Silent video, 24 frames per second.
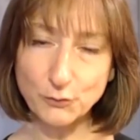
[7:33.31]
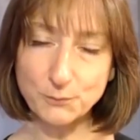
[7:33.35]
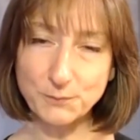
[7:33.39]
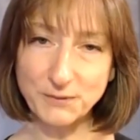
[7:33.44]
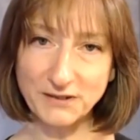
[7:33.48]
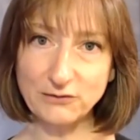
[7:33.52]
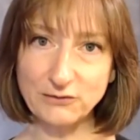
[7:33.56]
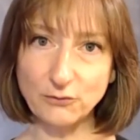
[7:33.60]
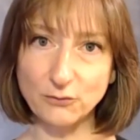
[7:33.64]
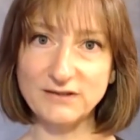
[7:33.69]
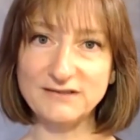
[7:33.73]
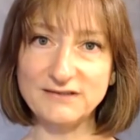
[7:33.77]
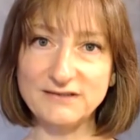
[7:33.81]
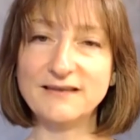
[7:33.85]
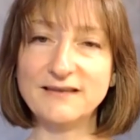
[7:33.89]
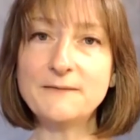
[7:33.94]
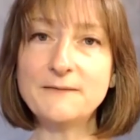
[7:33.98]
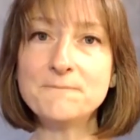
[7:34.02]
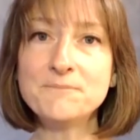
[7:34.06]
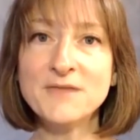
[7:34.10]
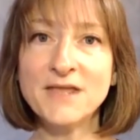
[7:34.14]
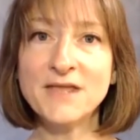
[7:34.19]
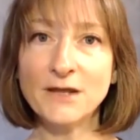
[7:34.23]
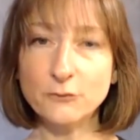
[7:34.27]
de
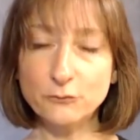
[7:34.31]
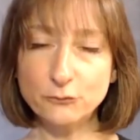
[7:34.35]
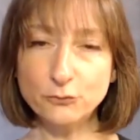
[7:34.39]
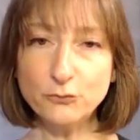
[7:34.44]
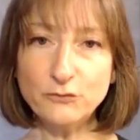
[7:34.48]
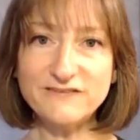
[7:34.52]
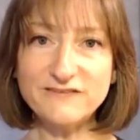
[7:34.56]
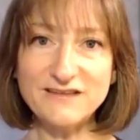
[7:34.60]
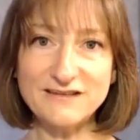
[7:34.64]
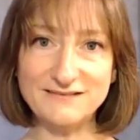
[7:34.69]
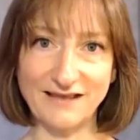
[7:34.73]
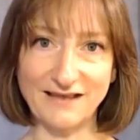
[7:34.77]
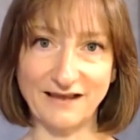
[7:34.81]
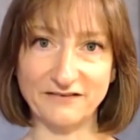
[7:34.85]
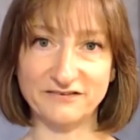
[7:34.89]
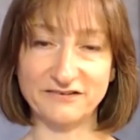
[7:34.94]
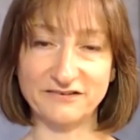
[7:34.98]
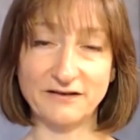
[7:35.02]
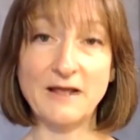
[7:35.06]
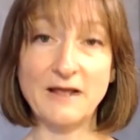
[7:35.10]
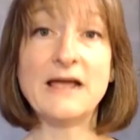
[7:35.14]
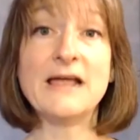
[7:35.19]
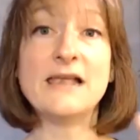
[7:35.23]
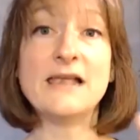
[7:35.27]
priorité toutes ces
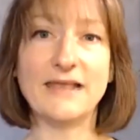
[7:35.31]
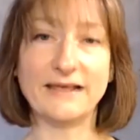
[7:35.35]
tâches.